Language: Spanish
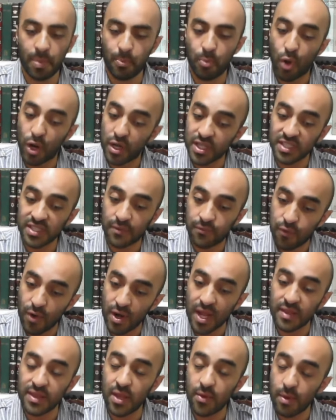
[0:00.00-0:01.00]
puertas
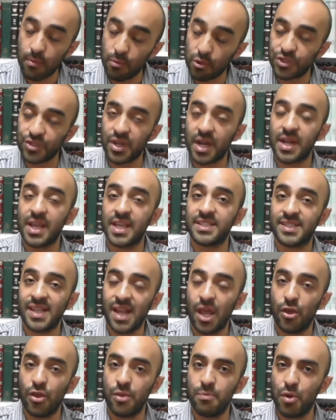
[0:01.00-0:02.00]
afuera, debe mostrar este
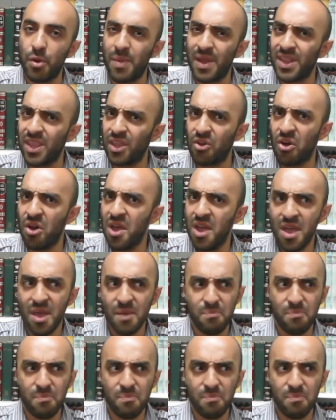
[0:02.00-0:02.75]
lado diplomático,